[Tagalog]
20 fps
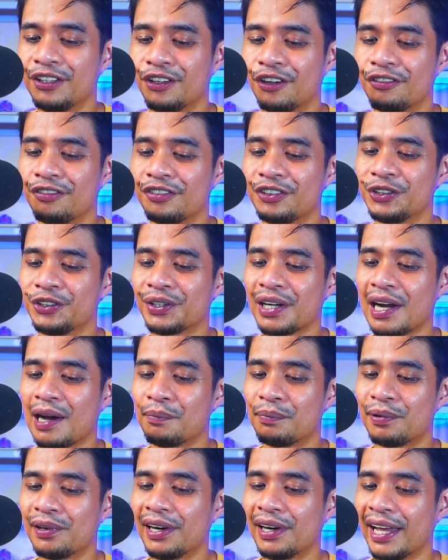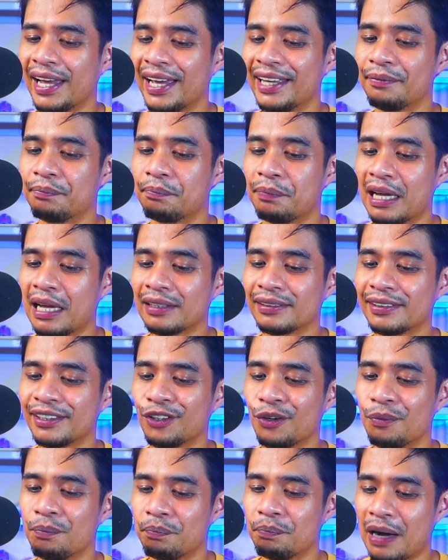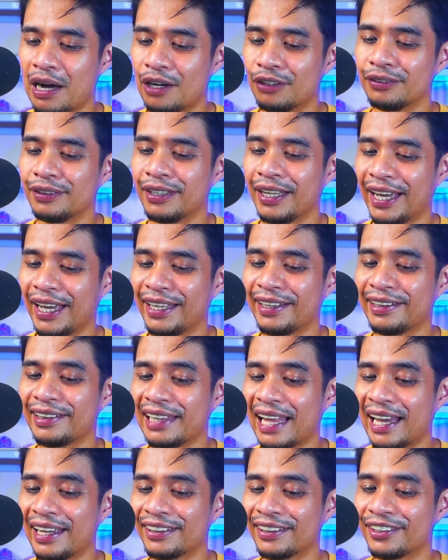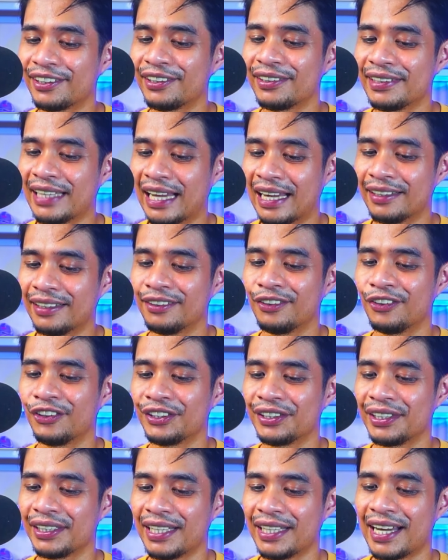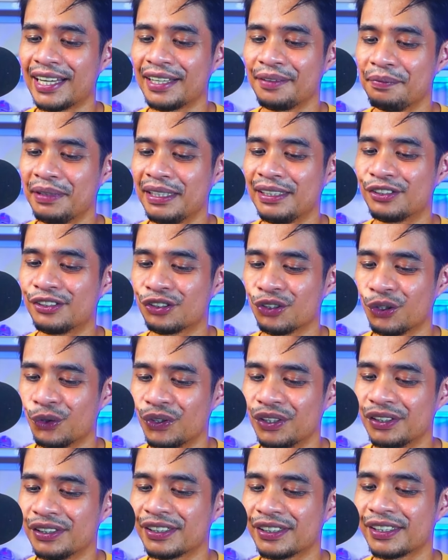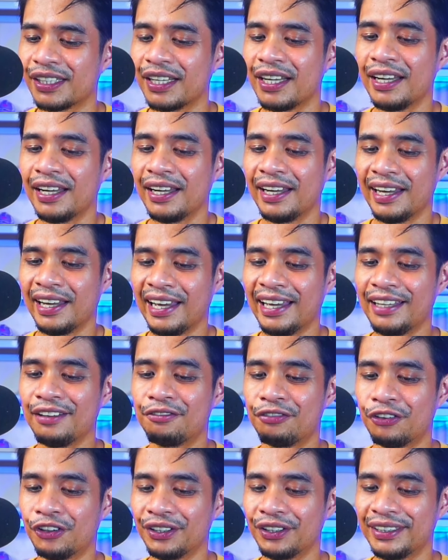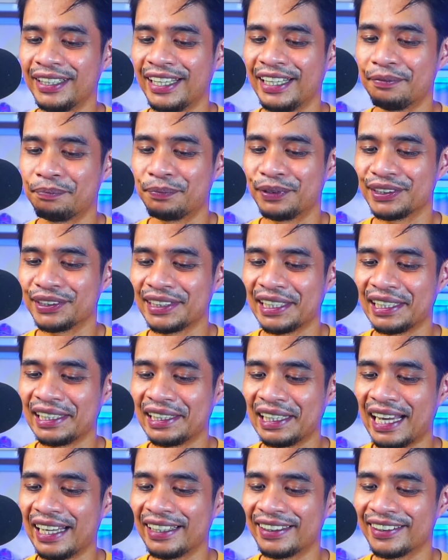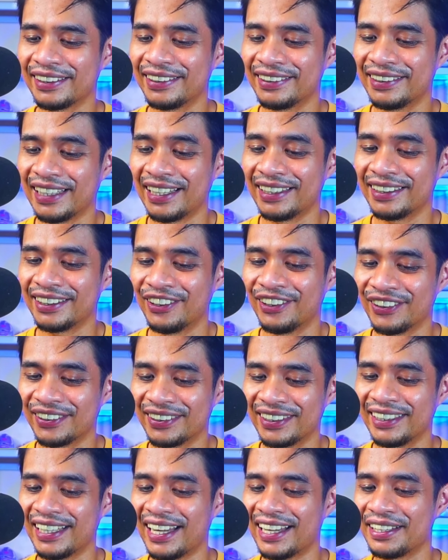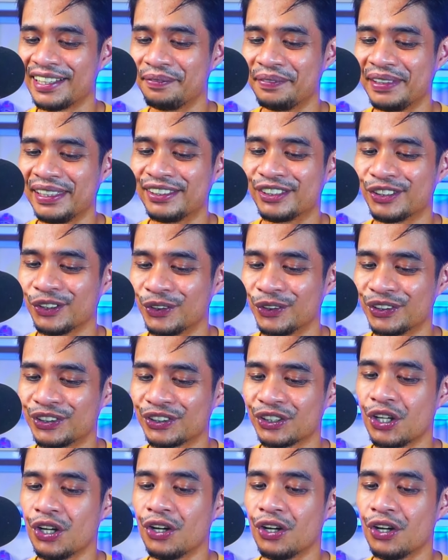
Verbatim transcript: of new rubber and plastic compound and lighter than ordinary midsoles and 48% lighter than the ordinary midsoles